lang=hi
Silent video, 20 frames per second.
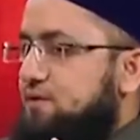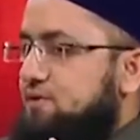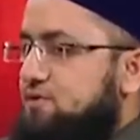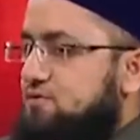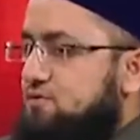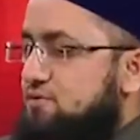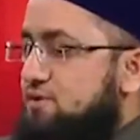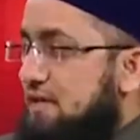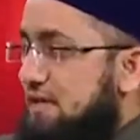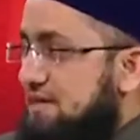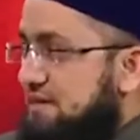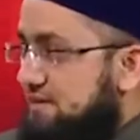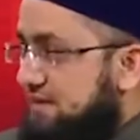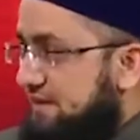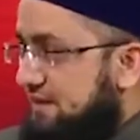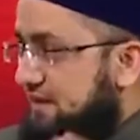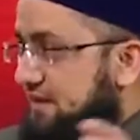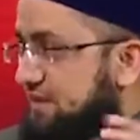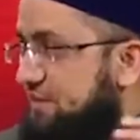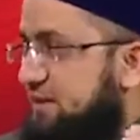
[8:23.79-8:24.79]
जो जायज़
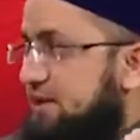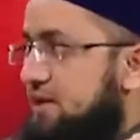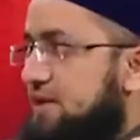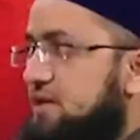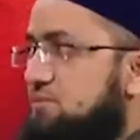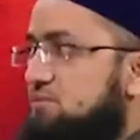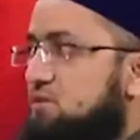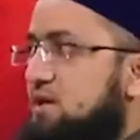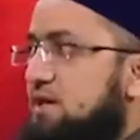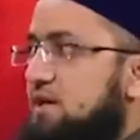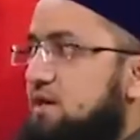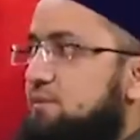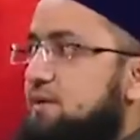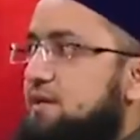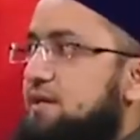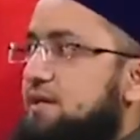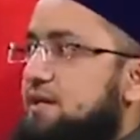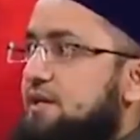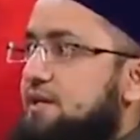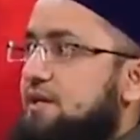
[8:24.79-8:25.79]
तरीके भी अल्लाह
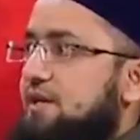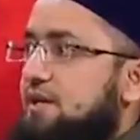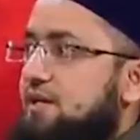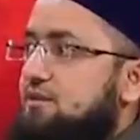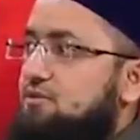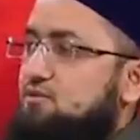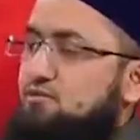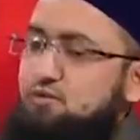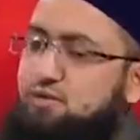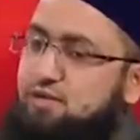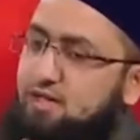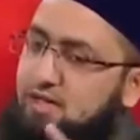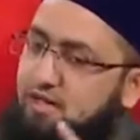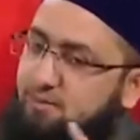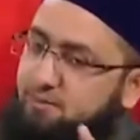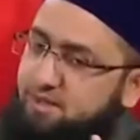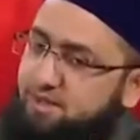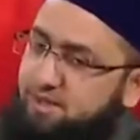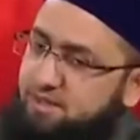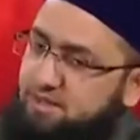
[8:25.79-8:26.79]
रबालमीन ने रखे हैं तो
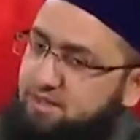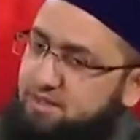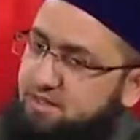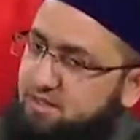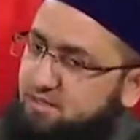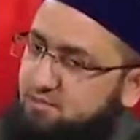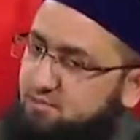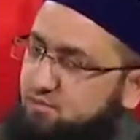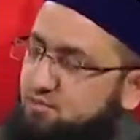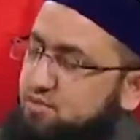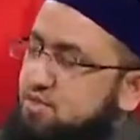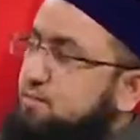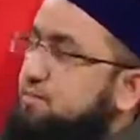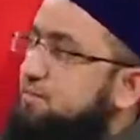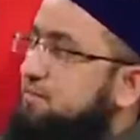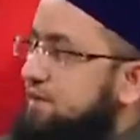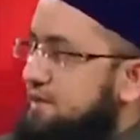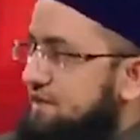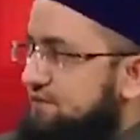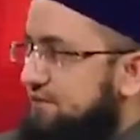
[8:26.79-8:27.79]
यहाँ भी अल्लाह ने उनसे
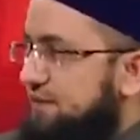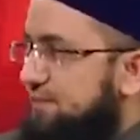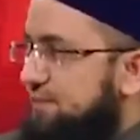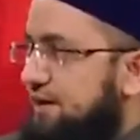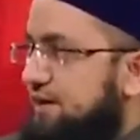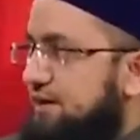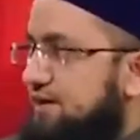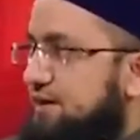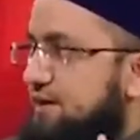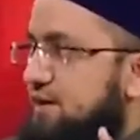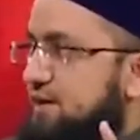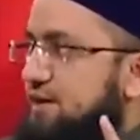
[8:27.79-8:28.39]
मना फरमाया